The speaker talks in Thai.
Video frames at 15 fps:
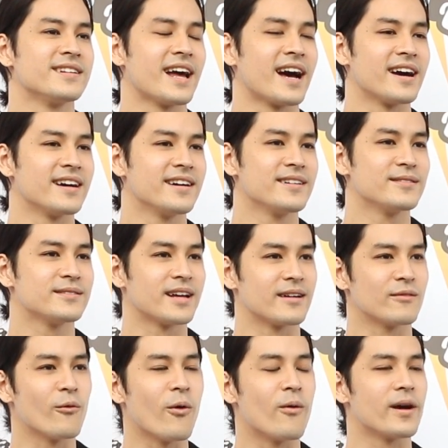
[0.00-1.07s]

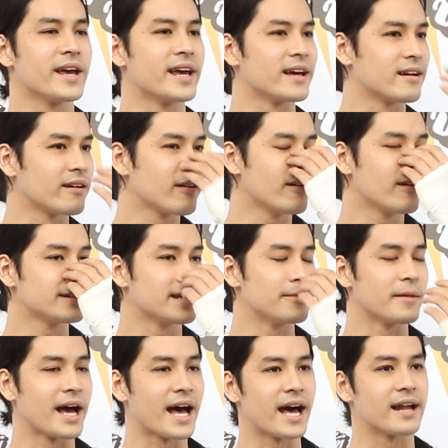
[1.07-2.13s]
ทั้งวงเองแล้วก็ที
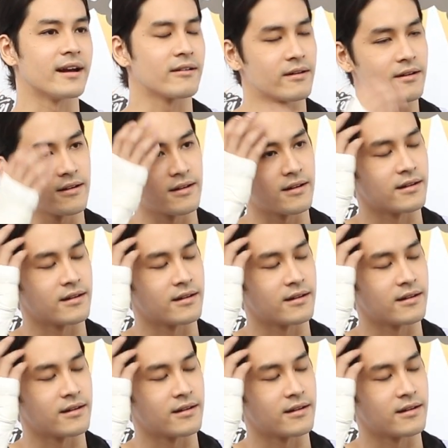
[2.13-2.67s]
มงานแล้วก็